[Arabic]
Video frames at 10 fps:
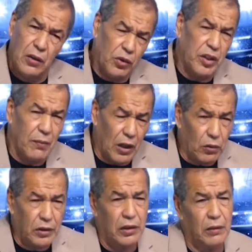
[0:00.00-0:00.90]
وكما
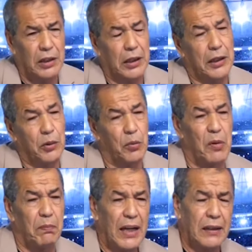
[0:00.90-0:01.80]
قلت نخليو
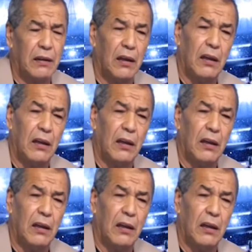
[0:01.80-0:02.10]
من بعد